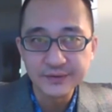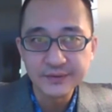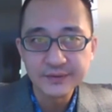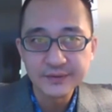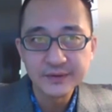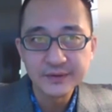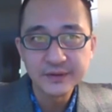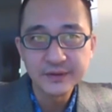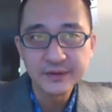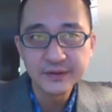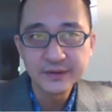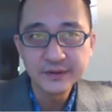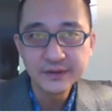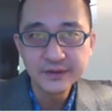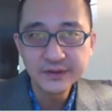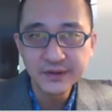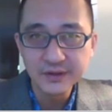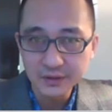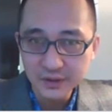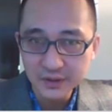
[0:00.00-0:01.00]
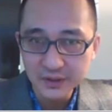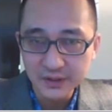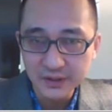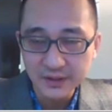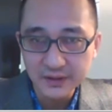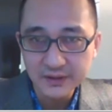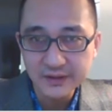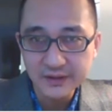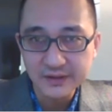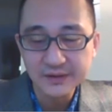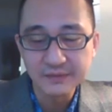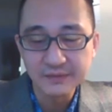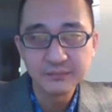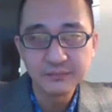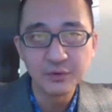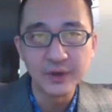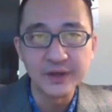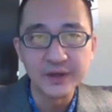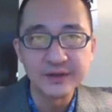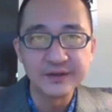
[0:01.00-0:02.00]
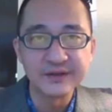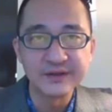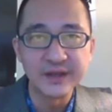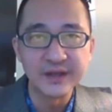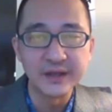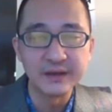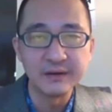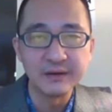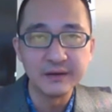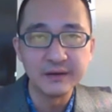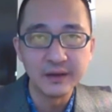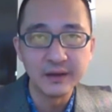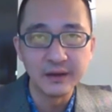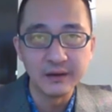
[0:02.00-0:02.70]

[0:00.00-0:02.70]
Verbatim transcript: 一切都要对等进行，不管是在